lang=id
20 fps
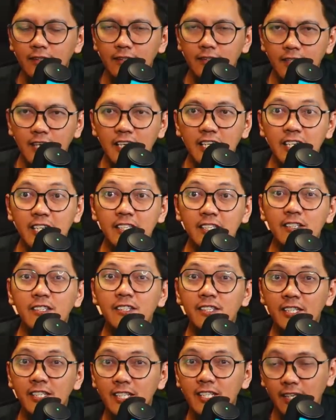kaki
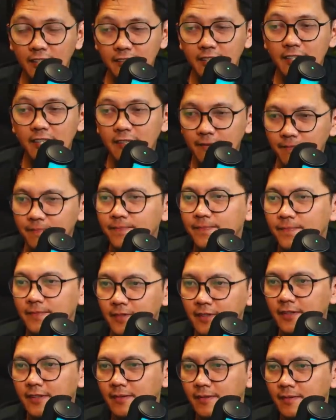jersey guys ya.
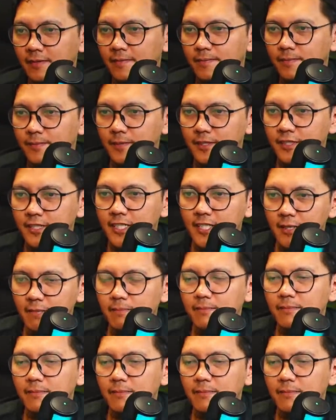Persija.